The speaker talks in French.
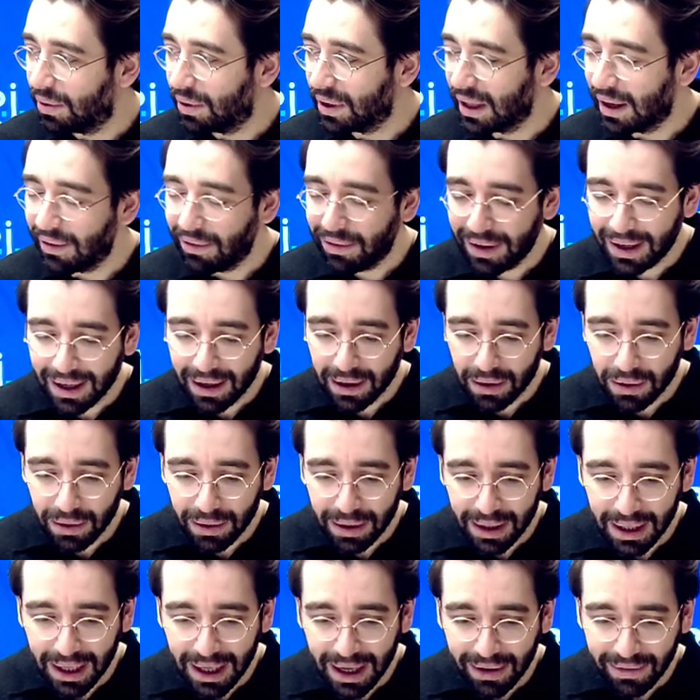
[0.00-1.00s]
On avait d'un
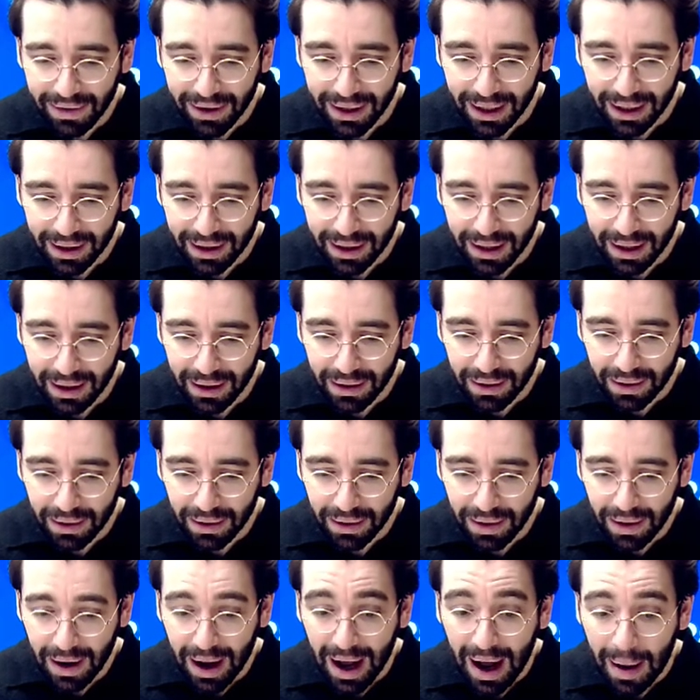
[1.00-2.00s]
côté la vérité
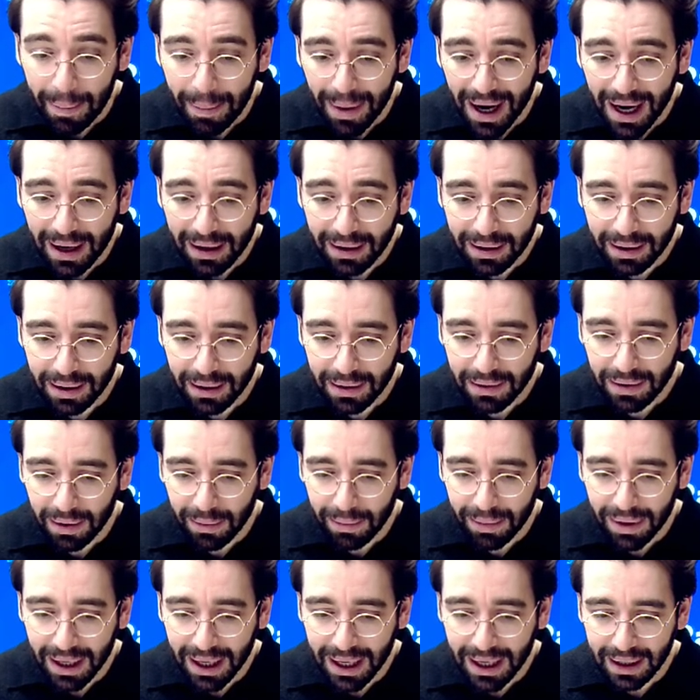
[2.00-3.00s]
de Haman, qui
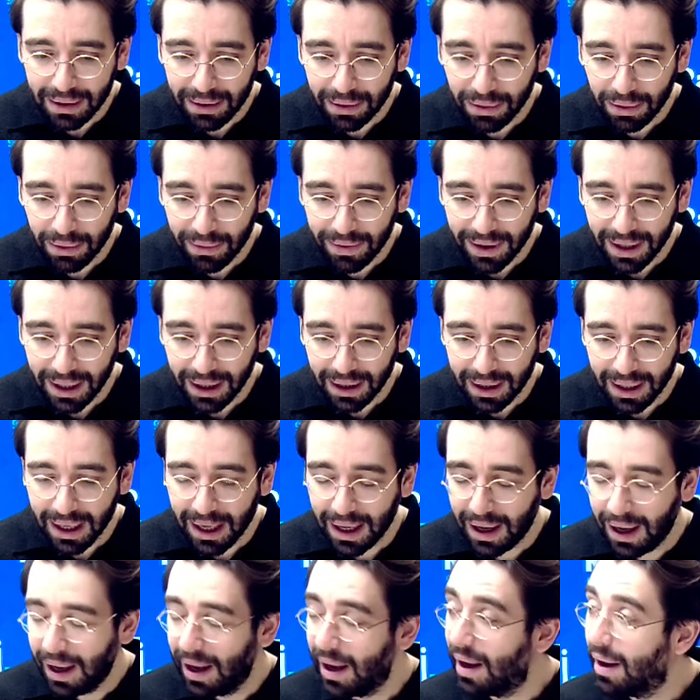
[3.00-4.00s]
semblait être une
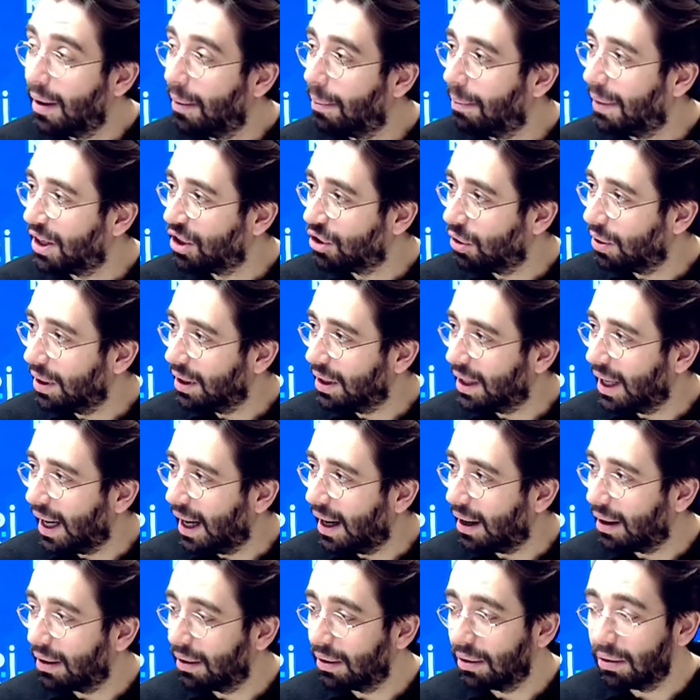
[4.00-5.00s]
vérité
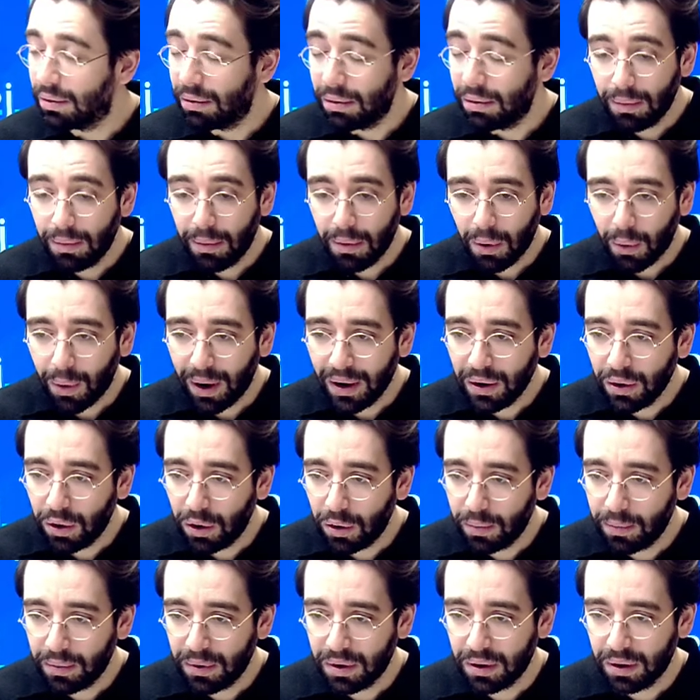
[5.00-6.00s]
majoritaire,
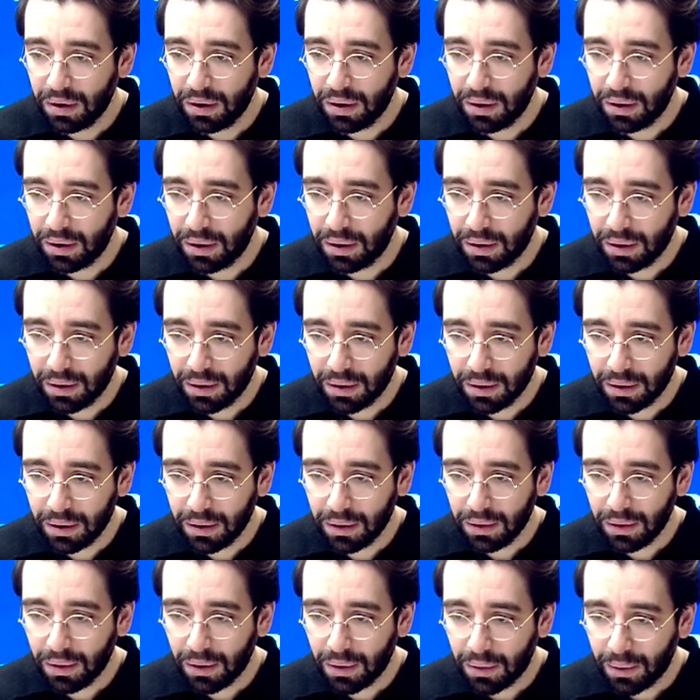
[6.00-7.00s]
royaume de
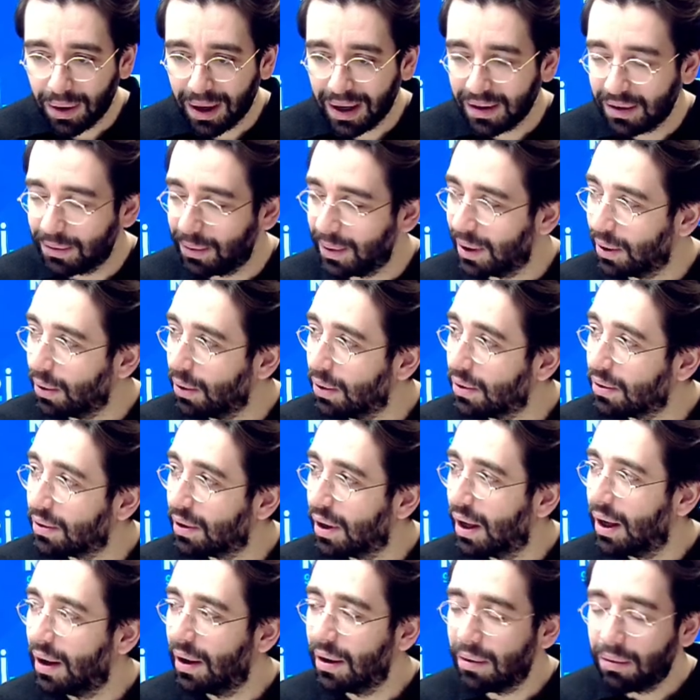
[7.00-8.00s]
roi Asphérus,
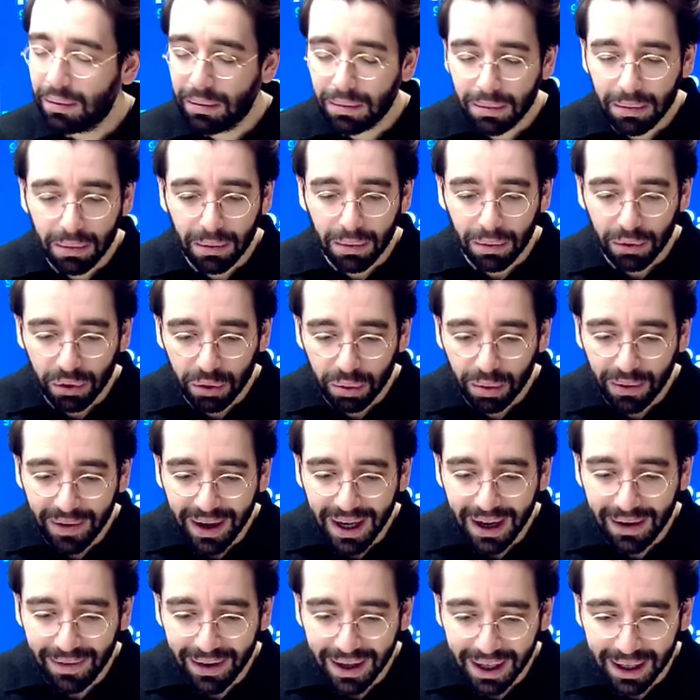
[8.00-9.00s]
on
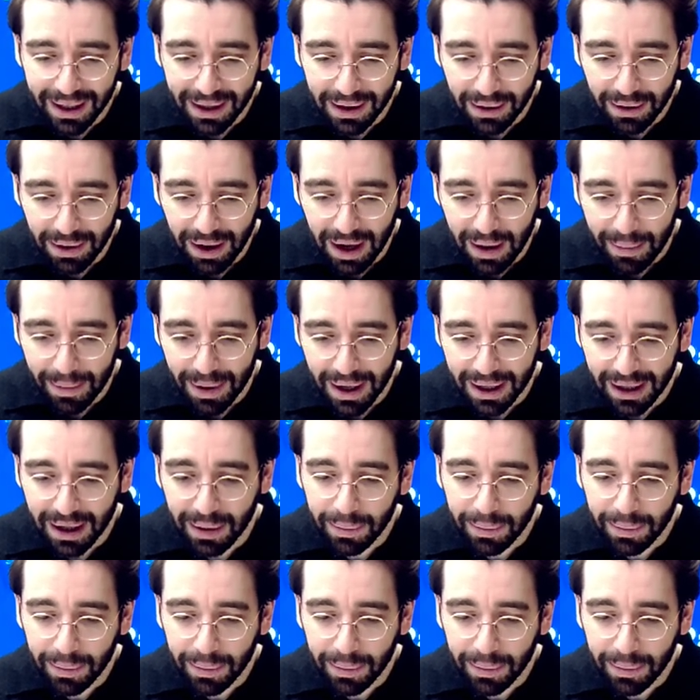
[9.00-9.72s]
suivait la vérité de Haman.